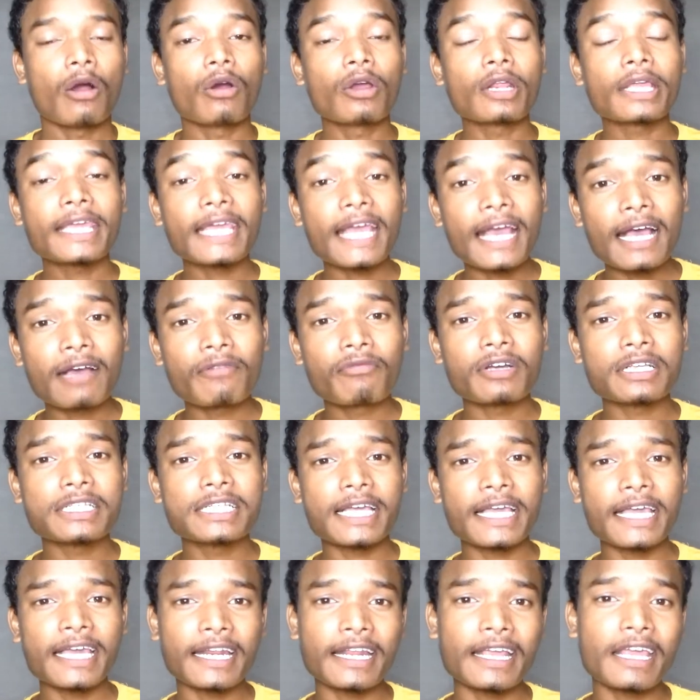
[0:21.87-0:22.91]
और क्या
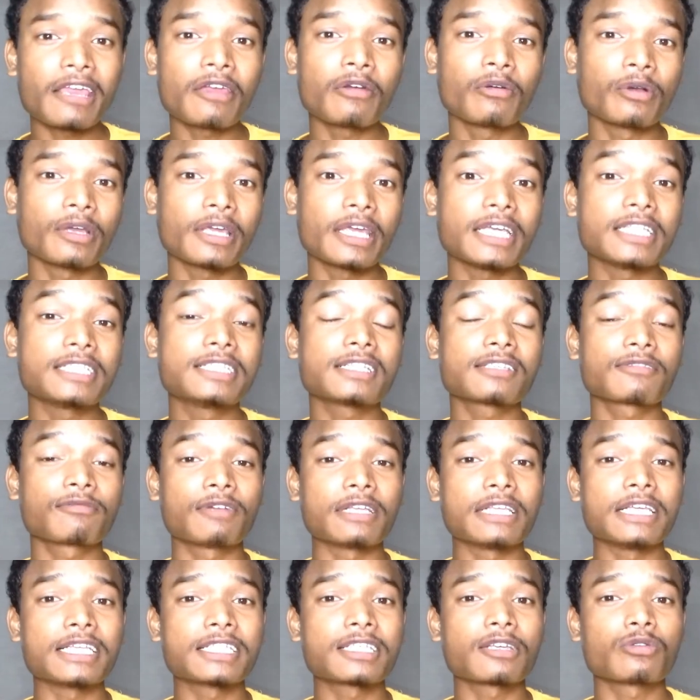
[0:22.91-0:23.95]
वजह रही होंगी जिस
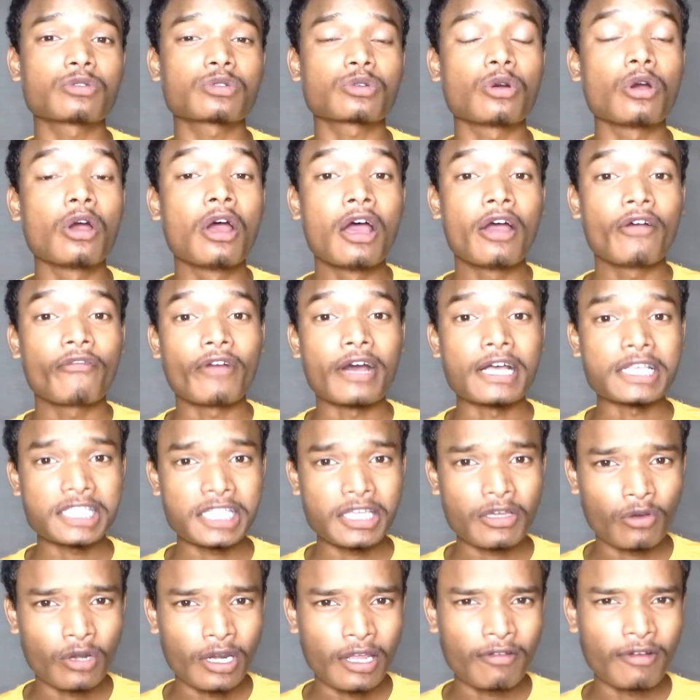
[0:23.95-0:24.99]
वजह से उसको
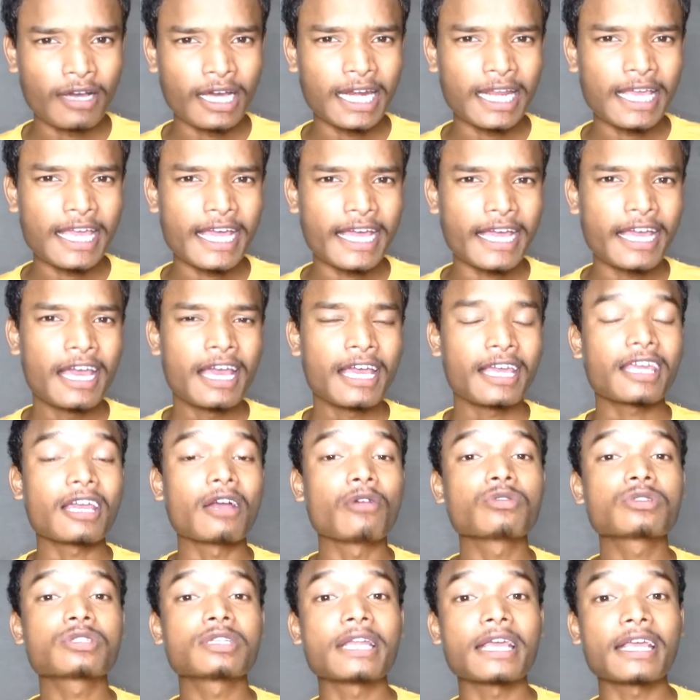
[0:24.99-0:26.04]
फांसी होने वाली है
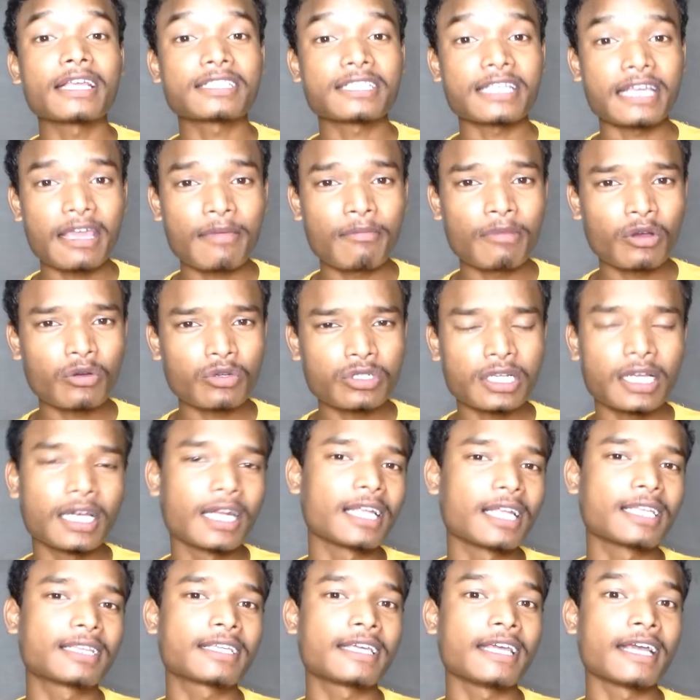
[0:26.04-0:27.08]
क्या उसने सही में कुछ
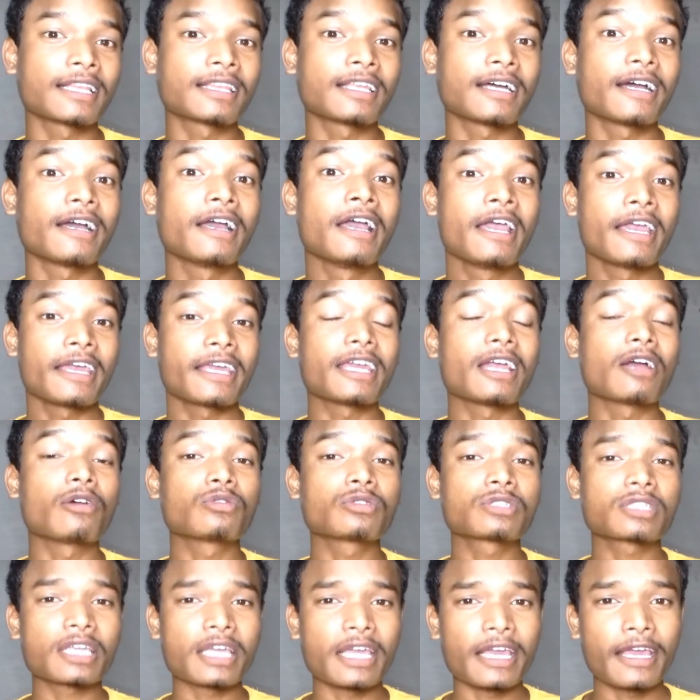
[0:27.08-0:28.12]
गलत किया था या
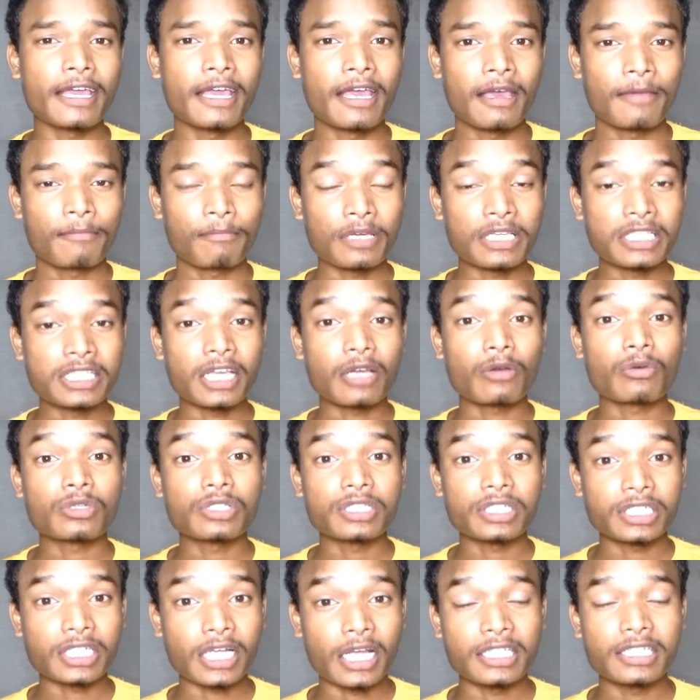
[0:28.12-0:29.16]
उसके पीछे
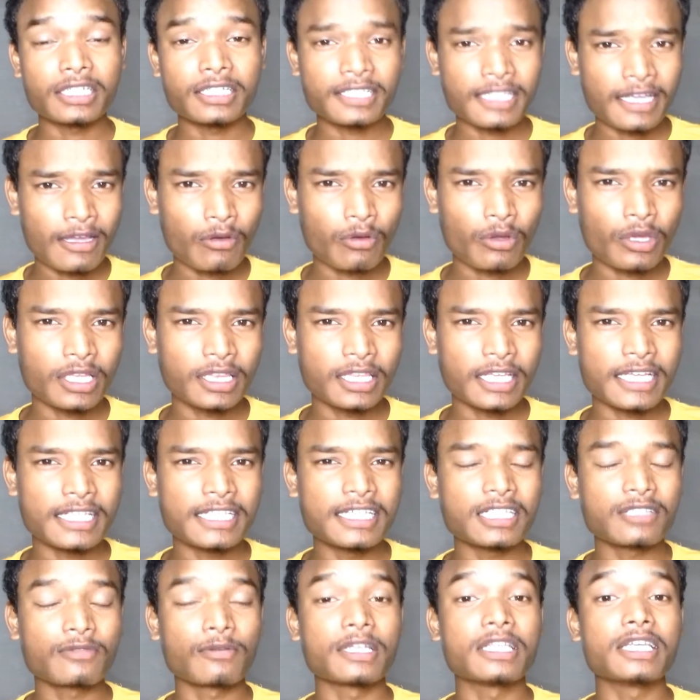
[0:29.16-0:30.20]
कुछ साजिशें हुई थी
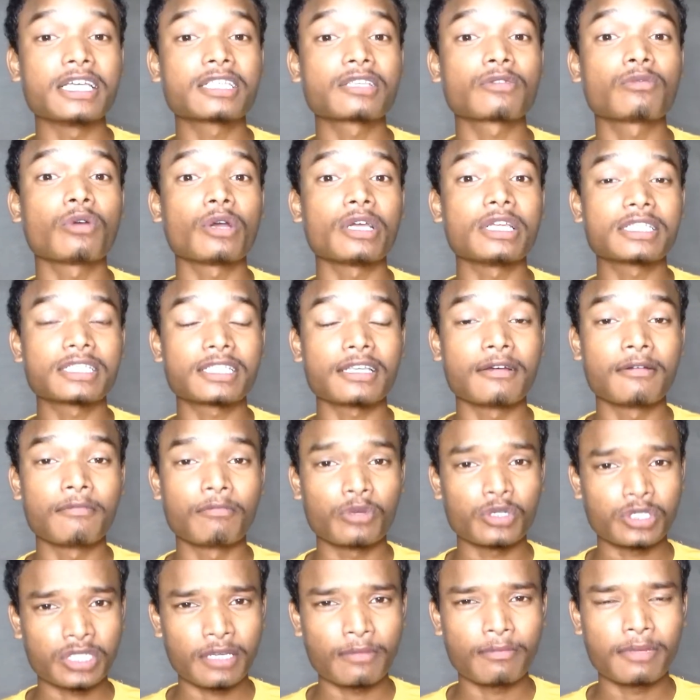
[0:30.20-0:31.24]
जिस वजह से वो इस
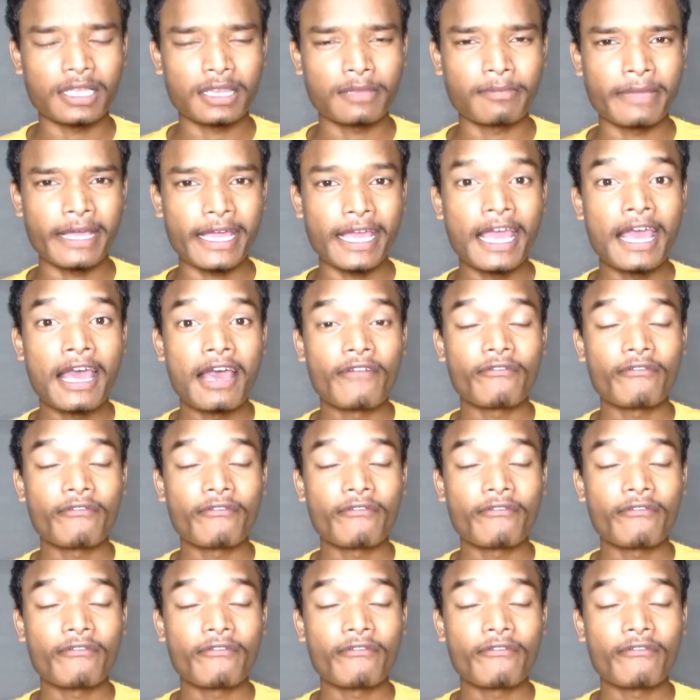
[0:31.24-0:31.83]
मुसीबत में